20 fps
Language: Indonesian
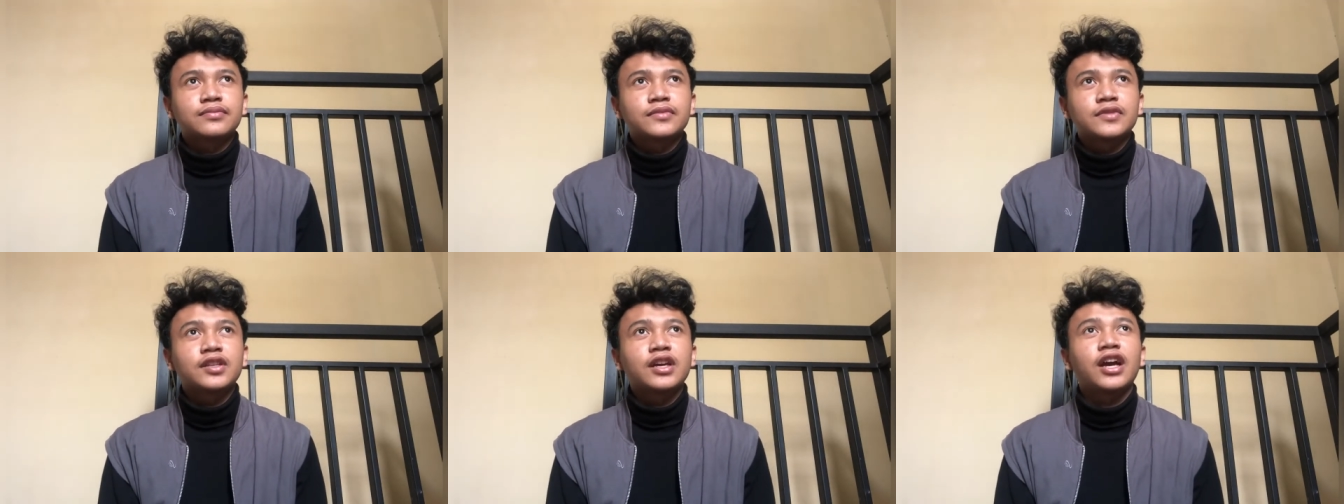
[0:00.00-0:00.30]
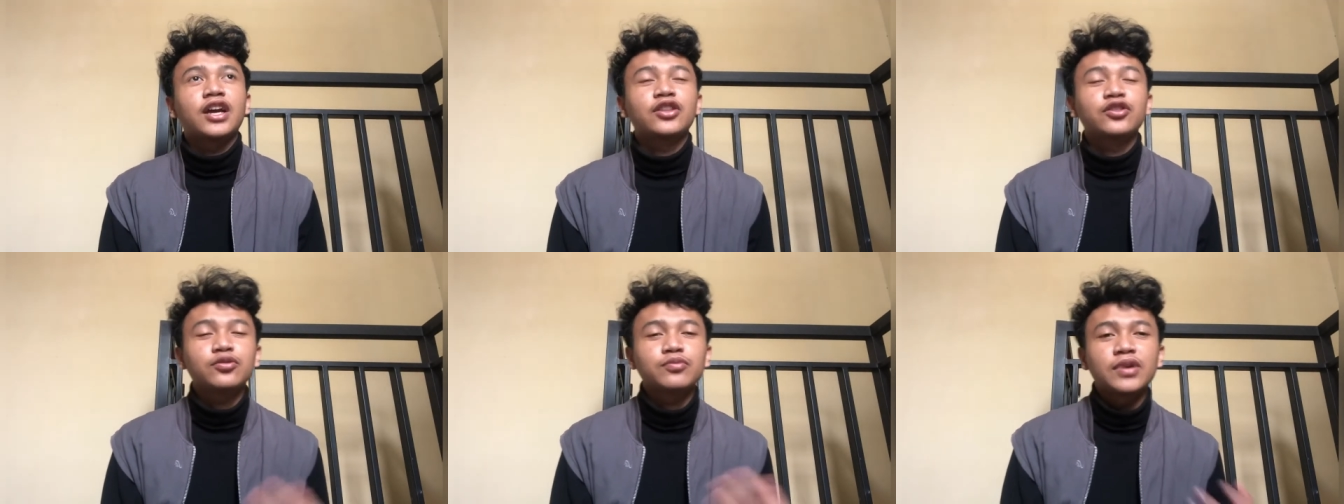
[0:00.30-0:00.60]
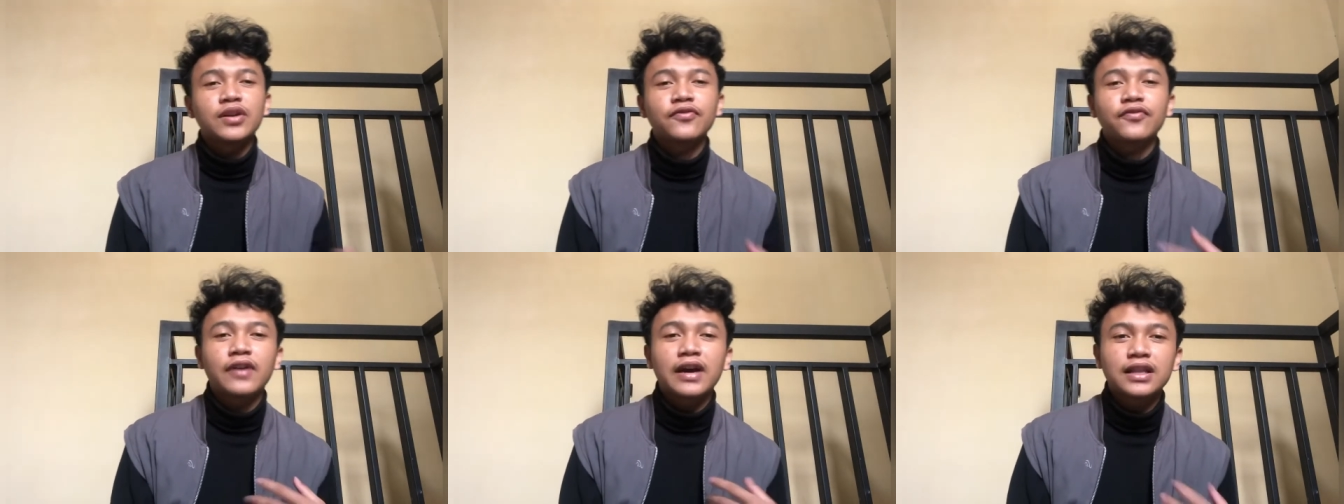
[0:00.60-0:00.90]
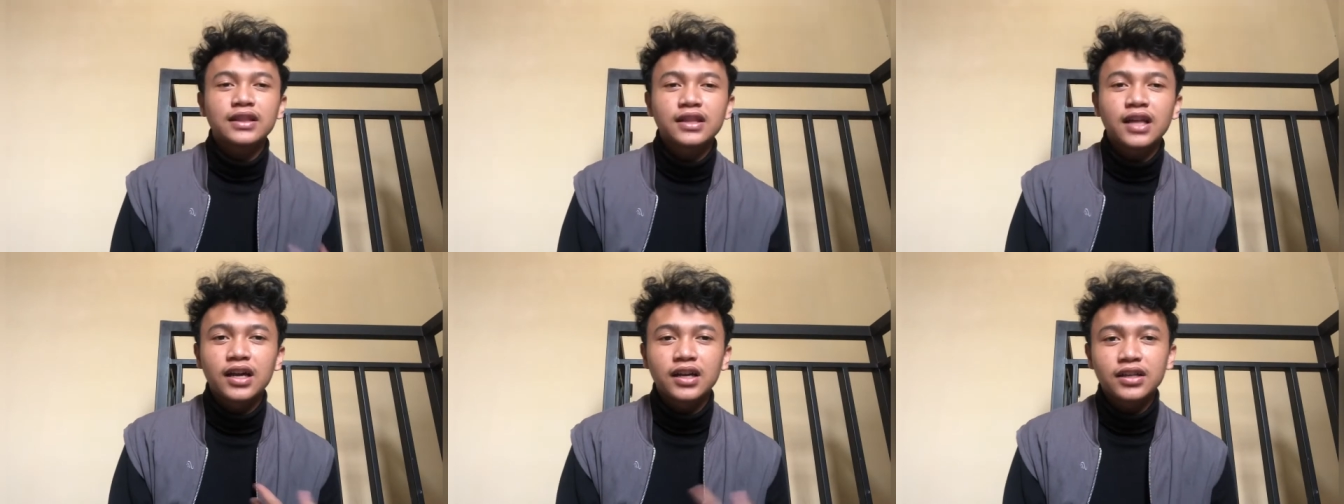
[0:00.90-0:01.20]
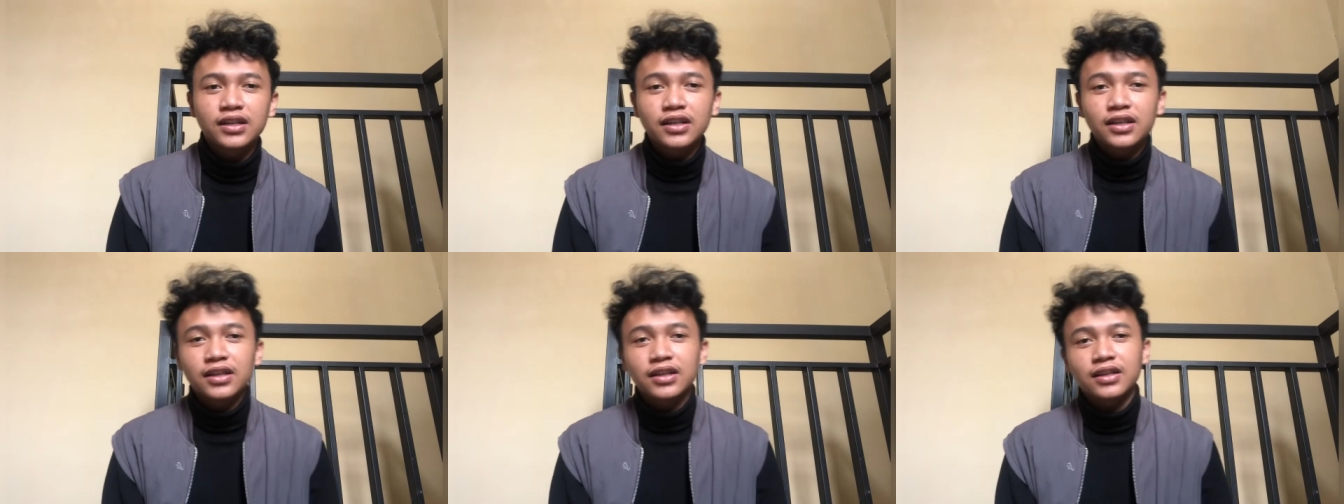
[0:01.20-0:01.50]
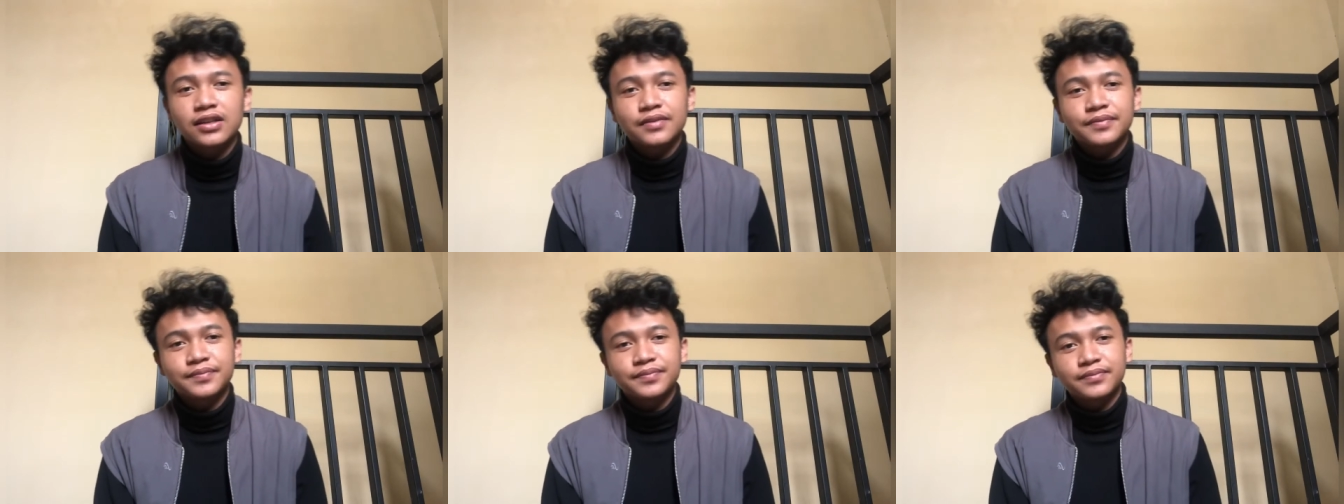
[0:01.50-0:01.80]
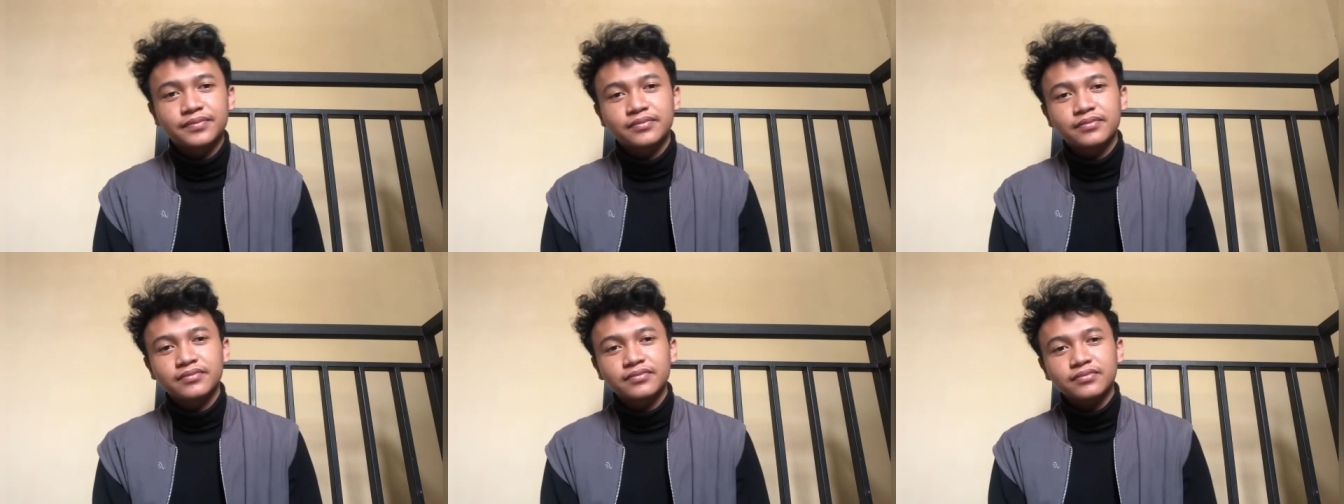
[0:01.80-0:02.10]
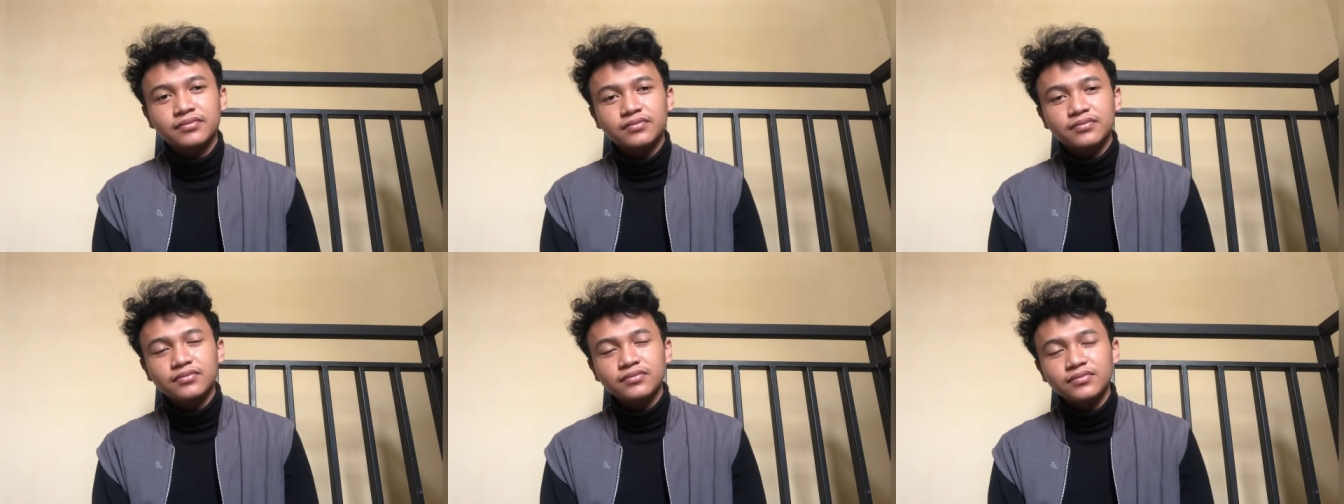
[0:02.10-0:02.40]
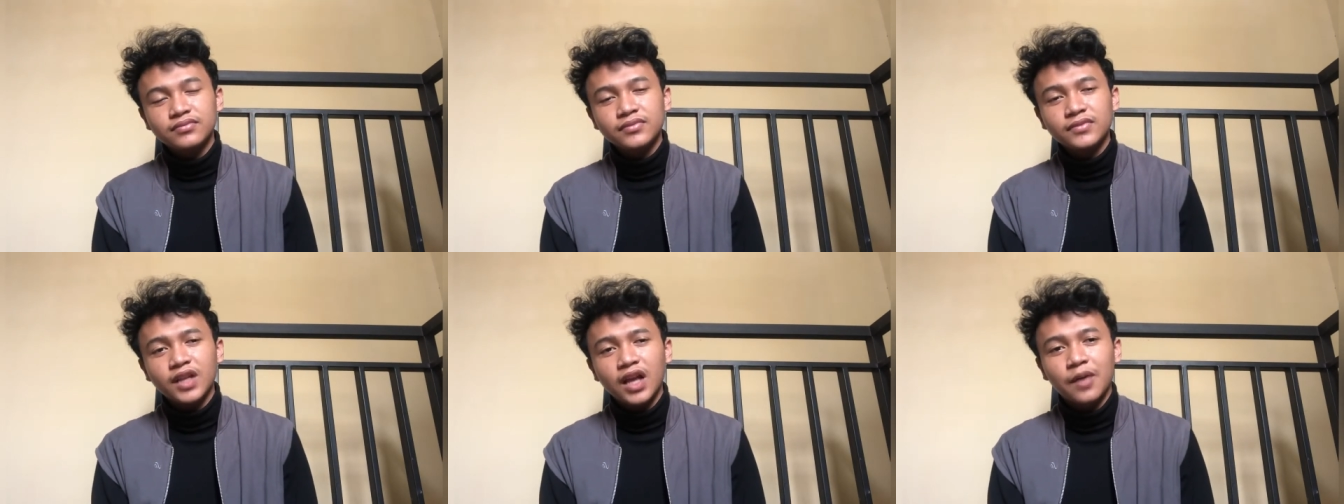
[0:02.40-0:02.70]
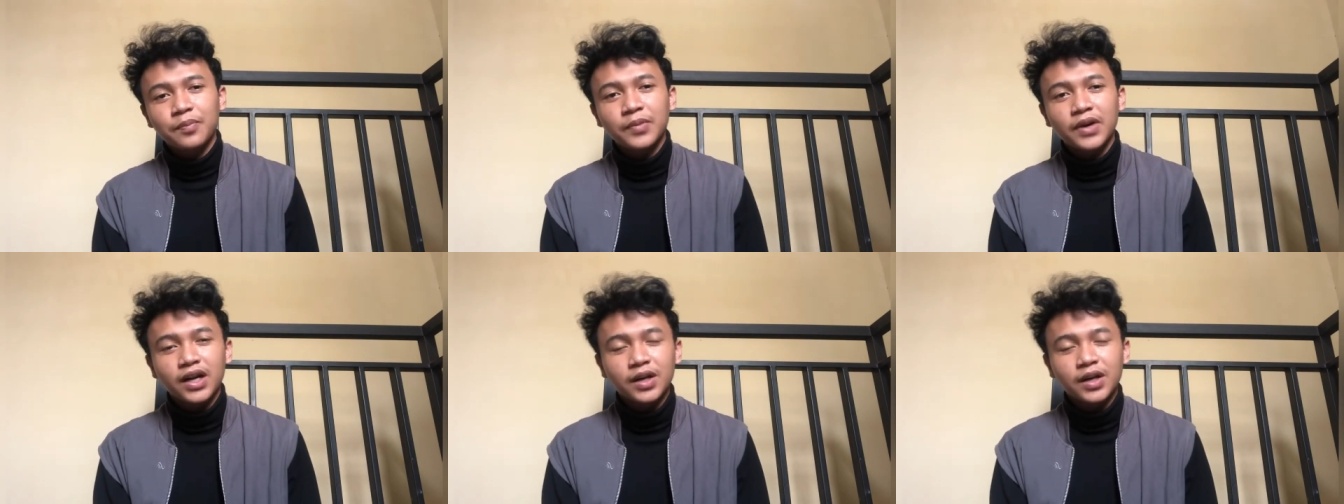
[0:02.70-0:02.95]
ya itu manfaat dari apa